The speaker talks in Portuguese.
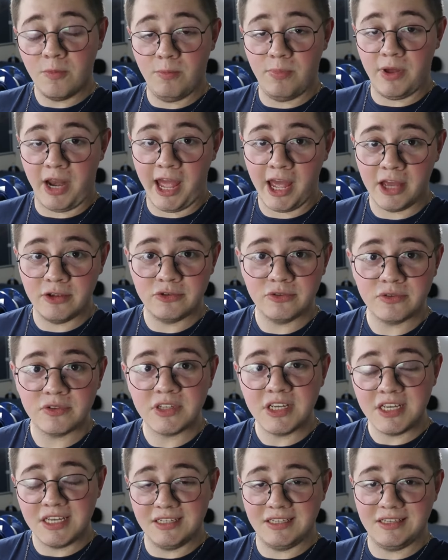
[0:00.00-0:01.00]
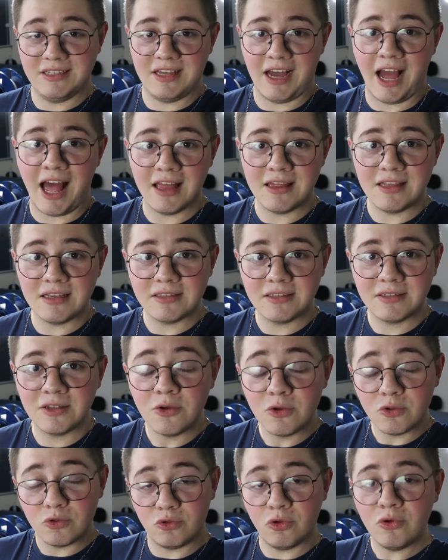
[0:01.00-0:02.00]
Prédios, estradas,
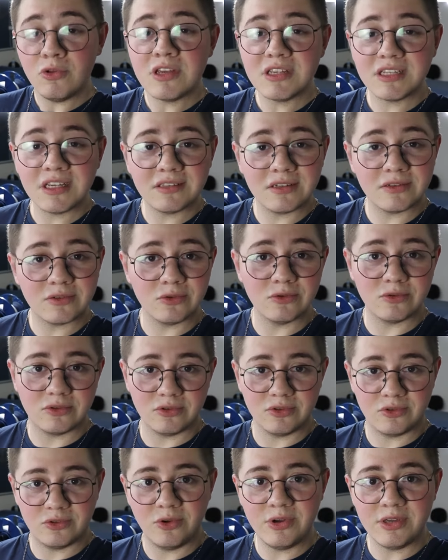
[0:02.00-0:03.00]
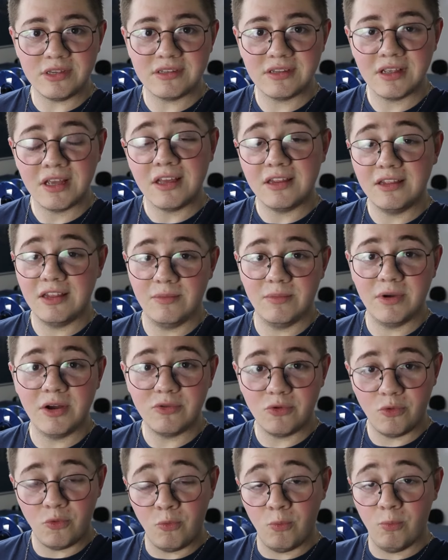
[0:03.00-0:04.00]
todas essas construções
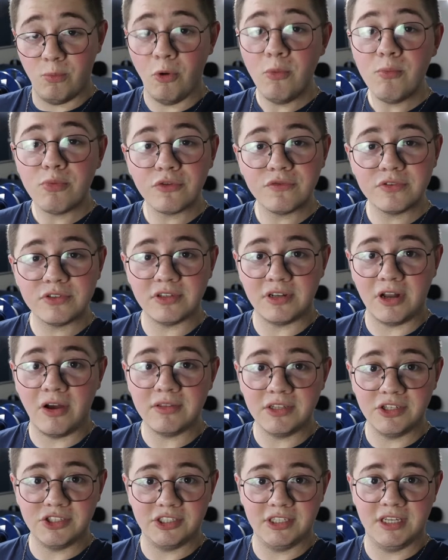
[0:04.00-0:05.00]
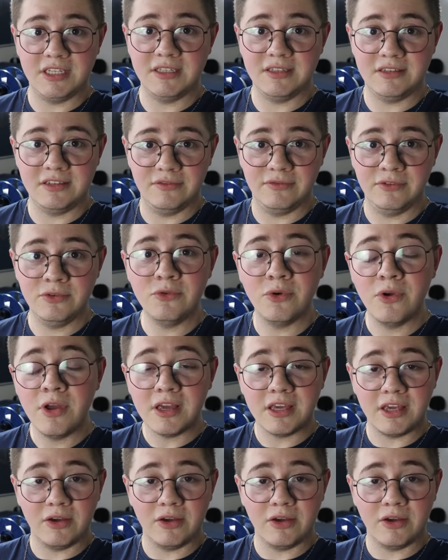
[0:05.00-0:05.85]
demandam um bom profissional da engenharia civil,